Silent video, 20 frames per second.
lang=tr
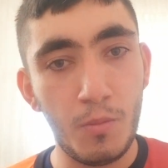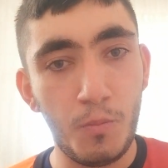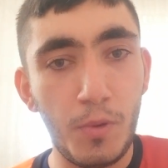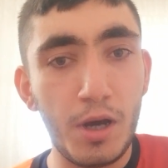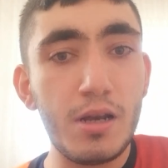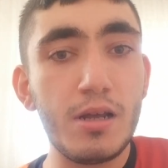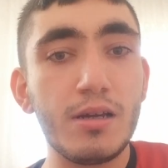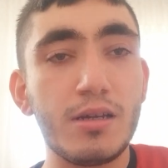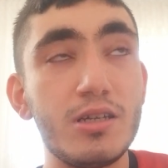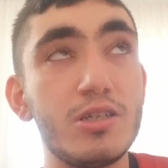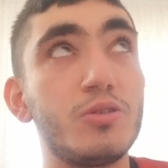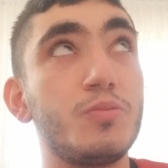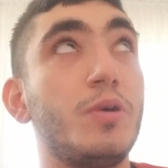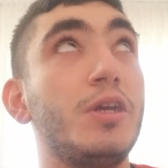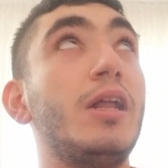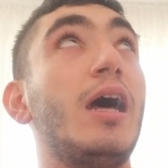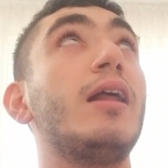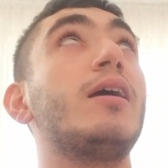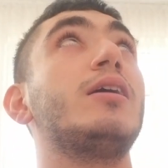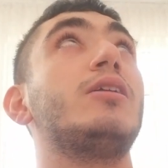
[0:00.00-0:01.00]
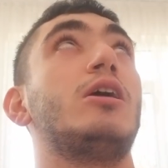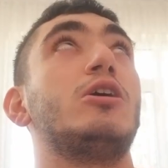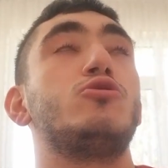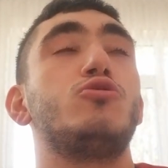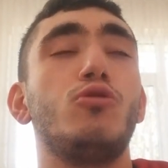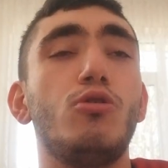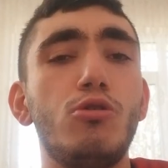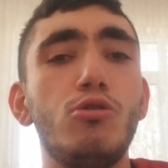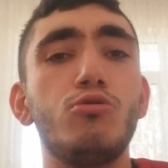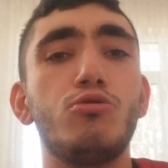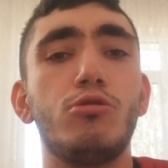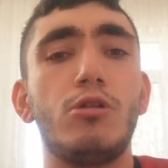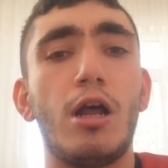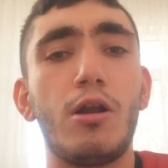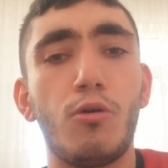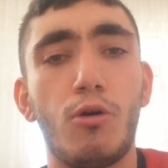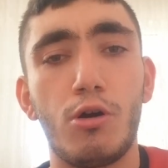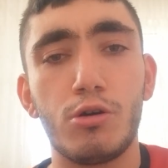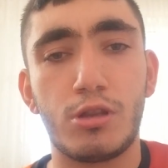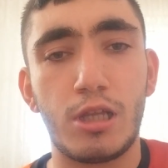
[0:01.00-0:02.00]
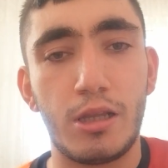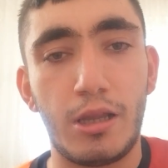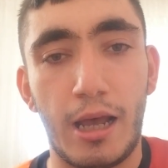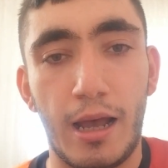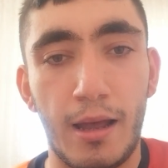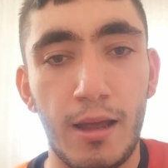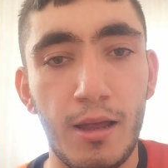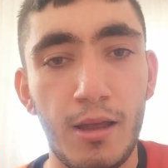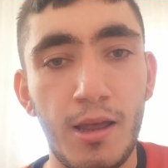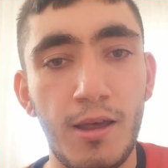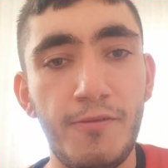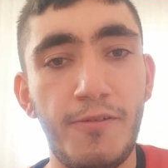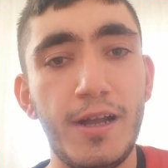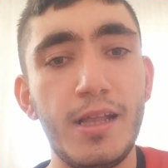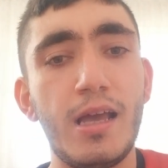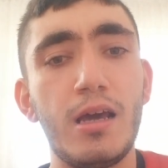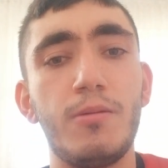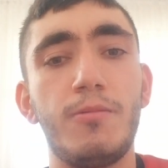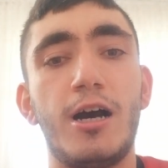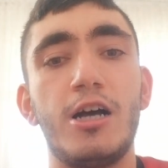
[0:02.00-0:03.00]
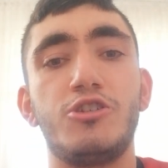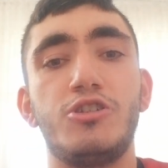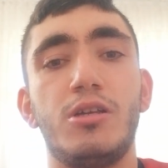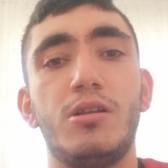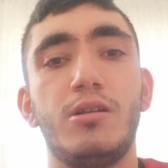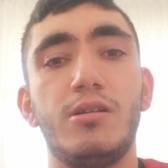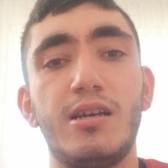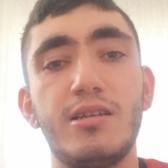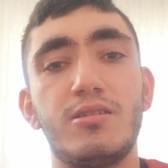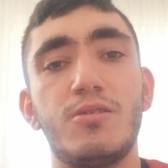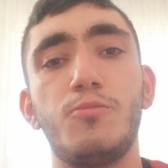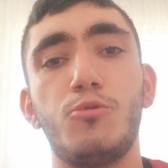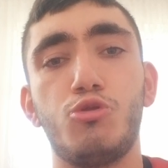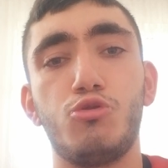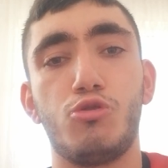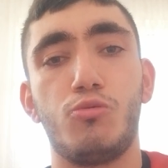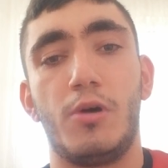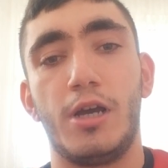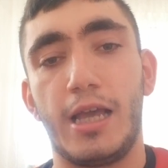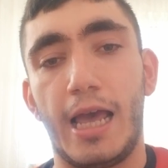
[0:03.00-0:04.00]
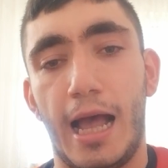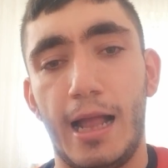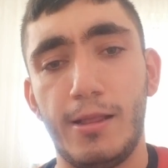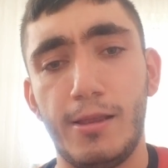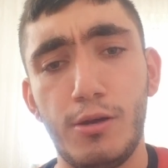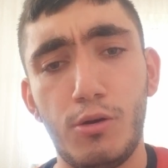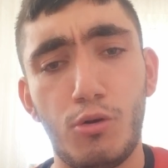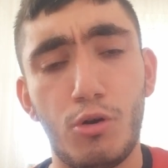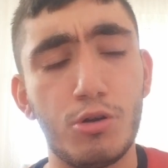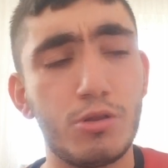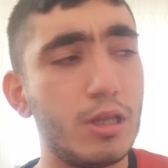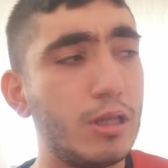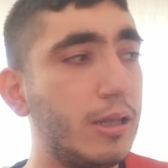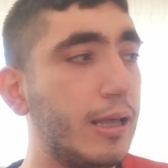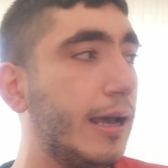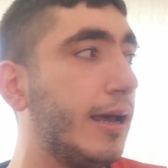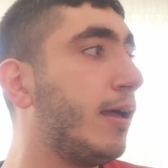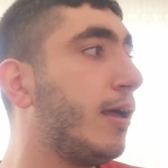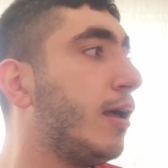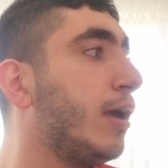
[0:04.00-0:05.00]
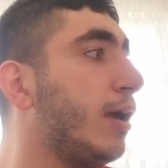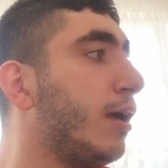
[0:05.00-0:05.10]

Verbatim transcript: Bana kızmayın arkadaş. Görüntüler ortada. Fenerbahçe'nin nasıl bir duruma geldiği ortada.